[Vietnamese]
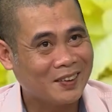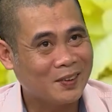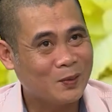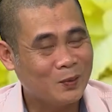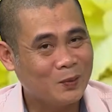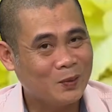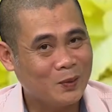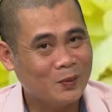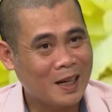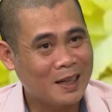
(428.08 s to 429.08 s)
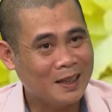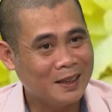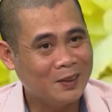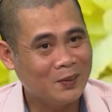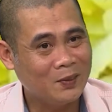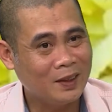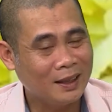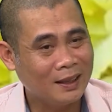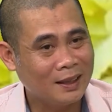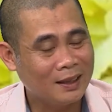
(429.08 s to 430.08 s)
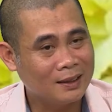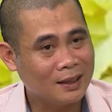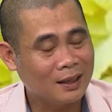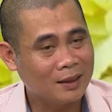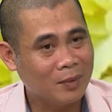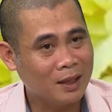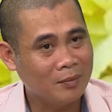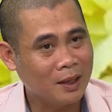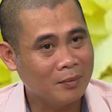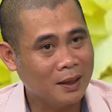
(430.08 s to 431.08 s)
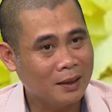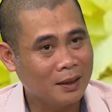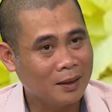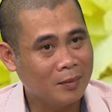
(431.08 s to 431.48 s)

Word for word: cũng cũng đang nghiên cứu thì à, thực ra là bên nhà mình thì à,